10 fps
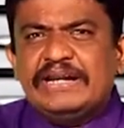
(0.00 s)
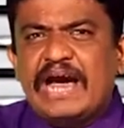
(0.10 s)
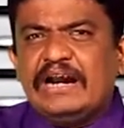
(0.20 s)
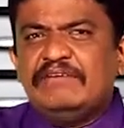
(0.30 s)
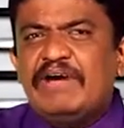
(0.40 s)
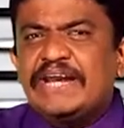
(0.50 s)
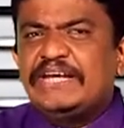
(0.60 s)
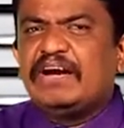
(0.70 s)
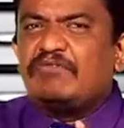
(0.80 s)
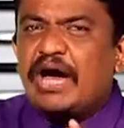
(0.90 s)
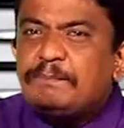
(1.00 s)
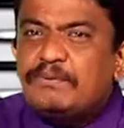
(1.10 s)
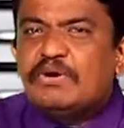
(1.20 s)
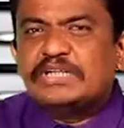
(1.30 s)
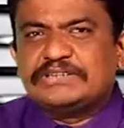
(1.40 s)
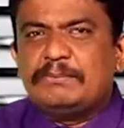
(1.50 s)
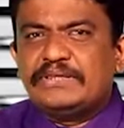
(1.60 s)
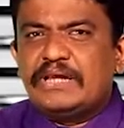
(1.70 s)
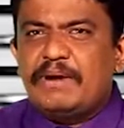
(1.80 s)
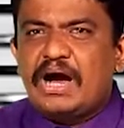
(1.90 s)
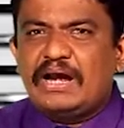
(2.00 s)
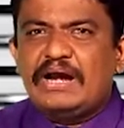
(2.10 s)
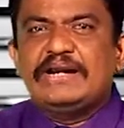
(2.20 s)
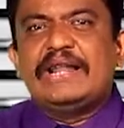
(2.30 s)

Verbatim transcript: நாங்கள் வணிக வாய்ப்புகள் சம்பந்தமாக